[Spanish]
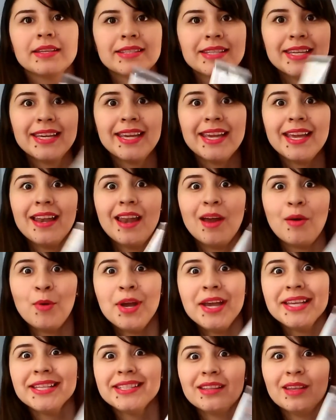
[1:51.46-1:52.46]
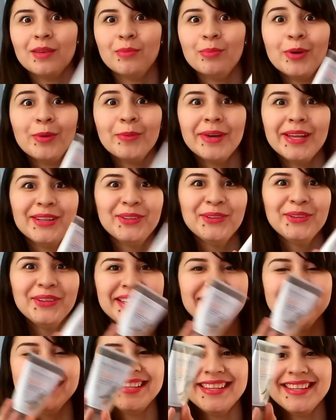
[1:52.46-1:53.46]
Así que la voy a estar probando
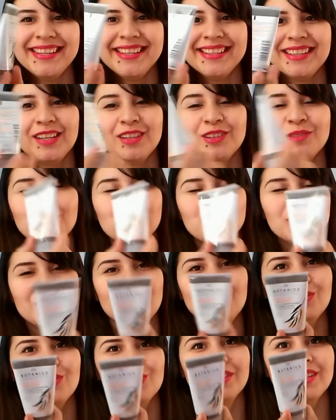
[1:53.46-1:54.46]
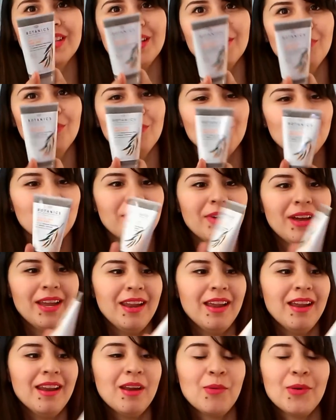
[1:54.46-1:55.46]
y tengo mucha curiosidad por
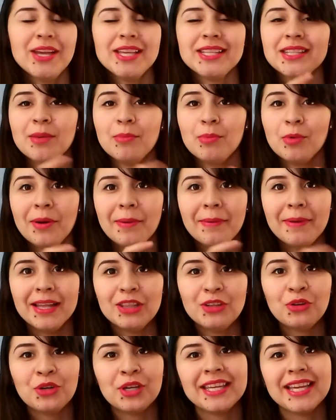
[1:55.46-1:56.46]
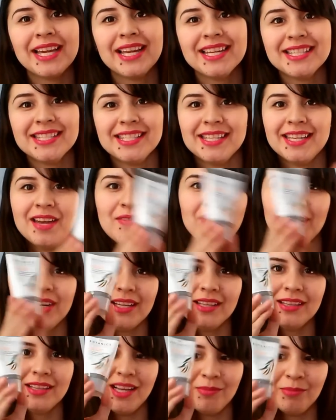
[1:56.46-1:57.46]
probarla. La voy a estar probando y ya les diré a
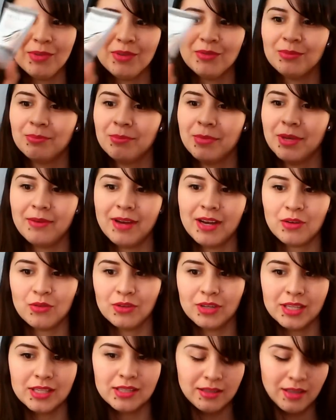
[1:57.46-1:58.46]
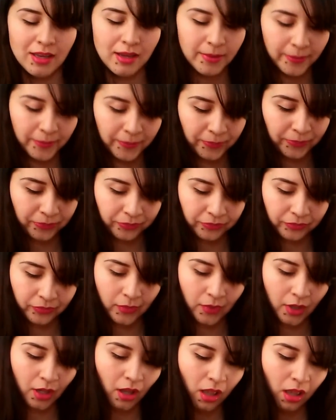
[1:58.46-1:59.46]
ver qué tal me, me va con esta.
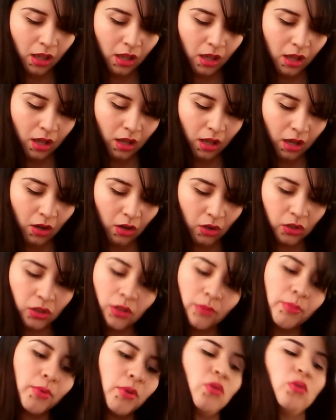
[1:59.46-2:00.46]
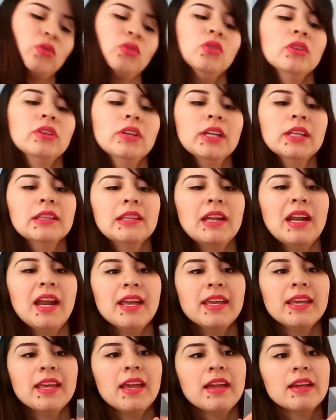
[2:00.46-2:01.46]
Otro producto que
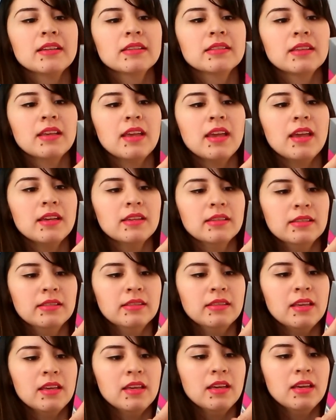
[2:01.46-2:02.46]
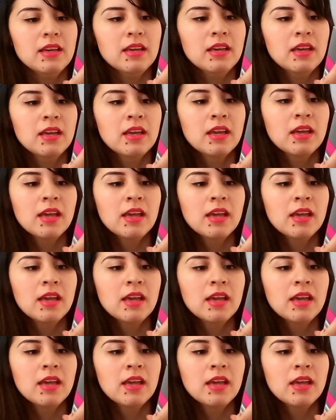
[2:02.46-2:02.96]
trae es este